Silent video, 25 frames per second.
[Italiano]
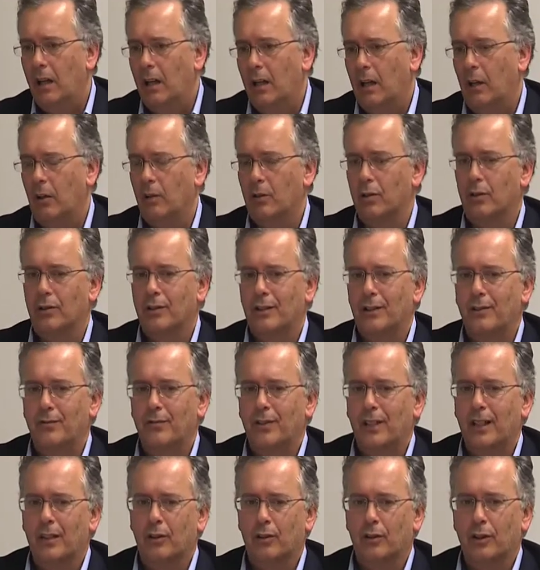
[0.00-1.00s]
a onor del
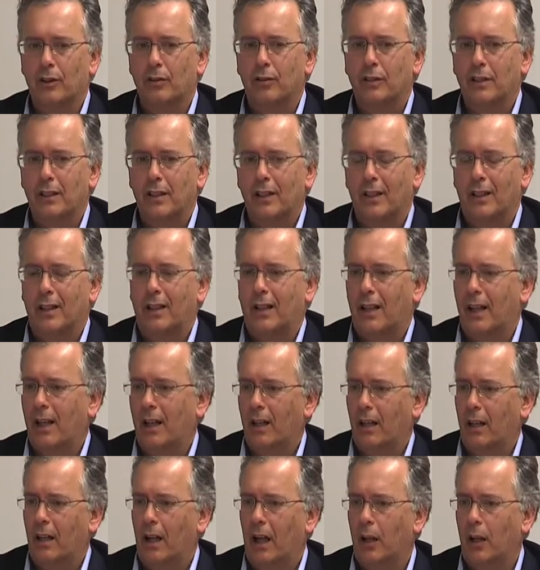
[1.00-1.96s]
vero devo dire che